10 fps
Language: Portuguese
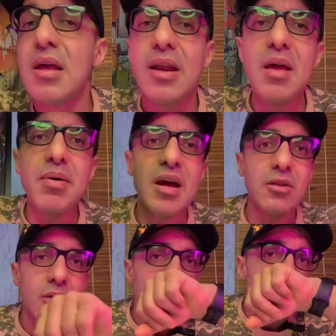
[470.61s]

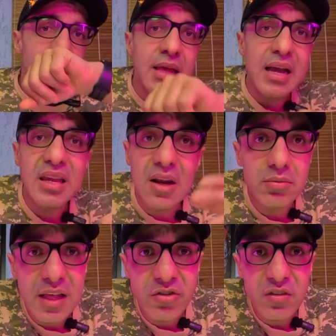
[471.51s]
Lembrando que aqui
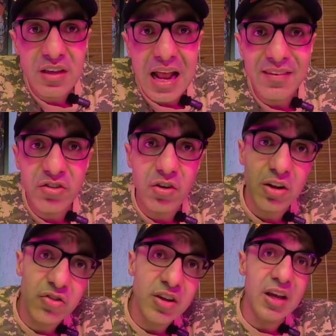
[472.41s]
não tem desgraça de
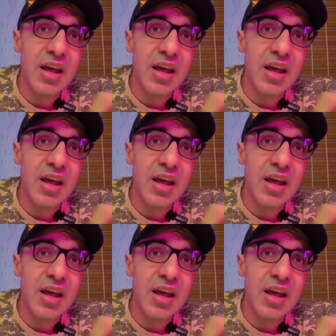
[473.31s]
notinha,